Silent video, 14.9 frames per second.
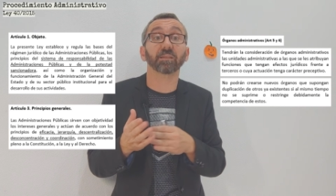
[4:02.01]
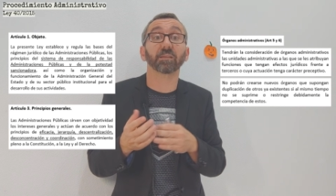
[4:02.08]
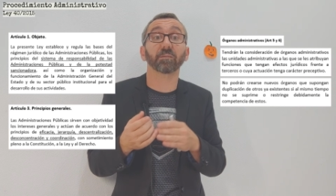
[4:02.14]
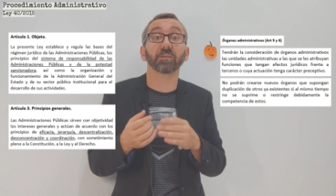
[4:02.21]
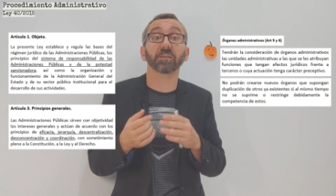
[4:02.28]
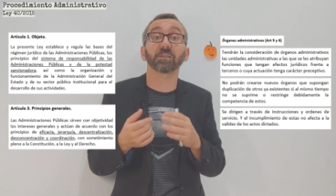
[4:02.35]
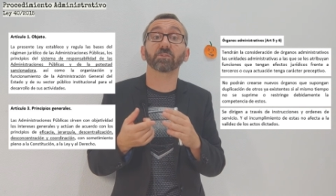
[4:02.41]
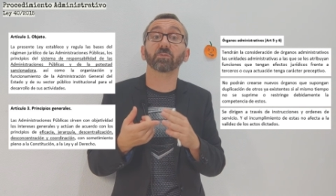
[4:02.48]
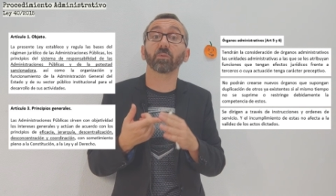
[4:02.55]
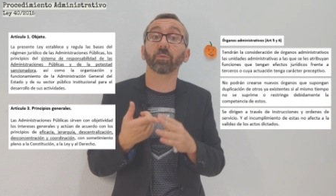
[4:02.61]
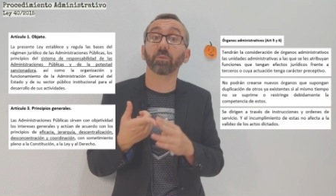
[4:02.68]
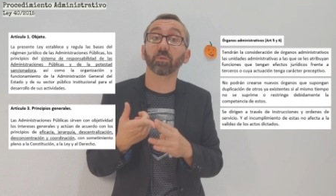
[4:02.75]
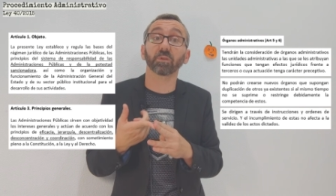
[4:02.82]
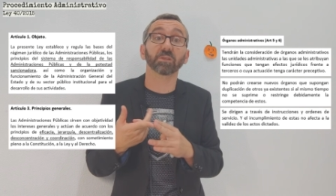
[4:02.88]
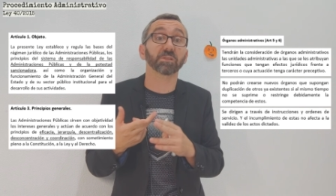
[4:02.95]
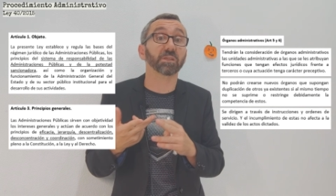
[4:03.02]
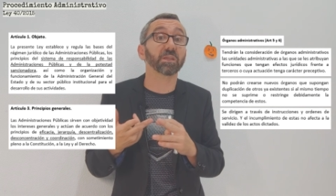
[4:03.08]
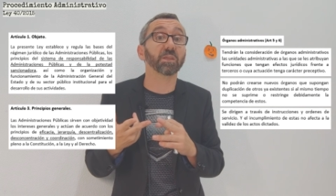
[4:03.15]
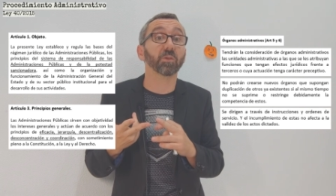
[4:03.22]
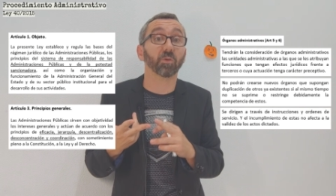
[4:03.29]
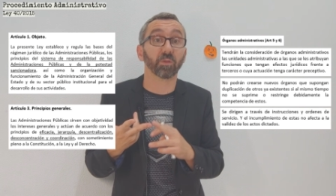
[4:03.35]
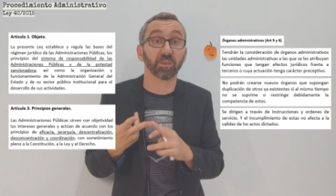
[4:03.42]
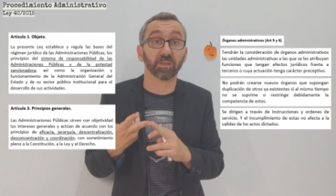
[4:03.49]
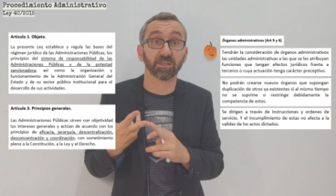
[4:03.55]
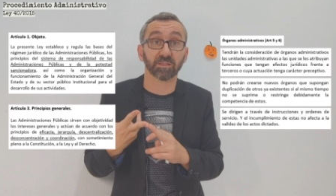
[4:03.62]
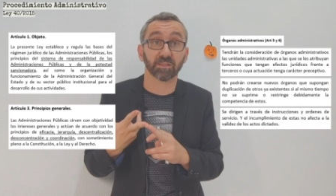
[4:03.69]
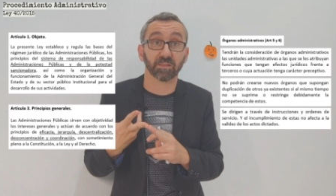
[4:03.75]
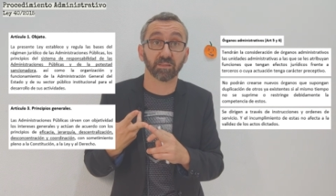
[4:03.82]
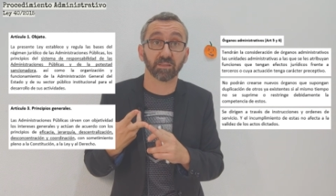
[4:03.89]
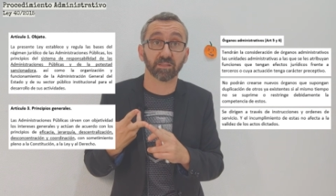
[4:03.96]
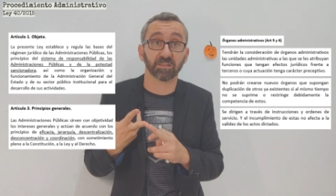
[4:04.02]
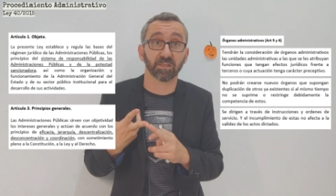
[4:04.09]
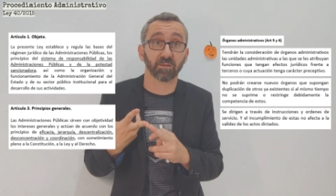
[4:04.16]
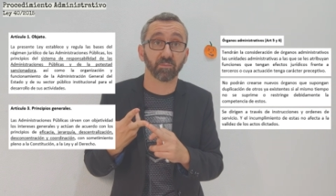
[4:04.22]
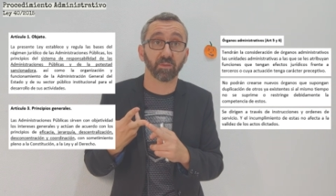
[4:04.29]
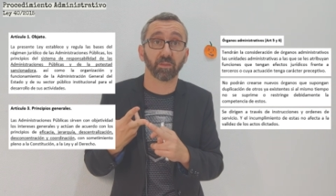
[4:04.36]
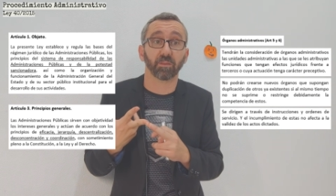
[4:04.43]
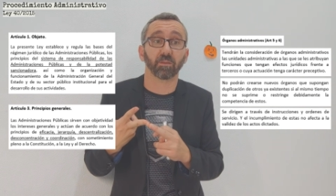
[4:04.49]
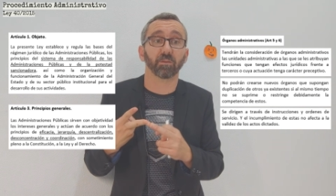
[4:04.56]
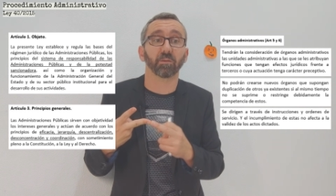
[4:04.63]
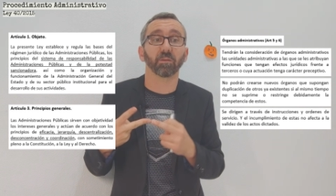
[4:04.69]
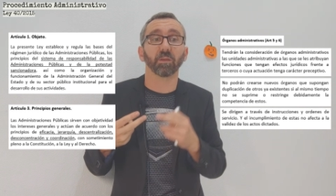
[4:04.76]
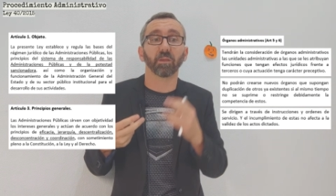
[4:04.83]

a través de instrucciones y órdenes de servicio.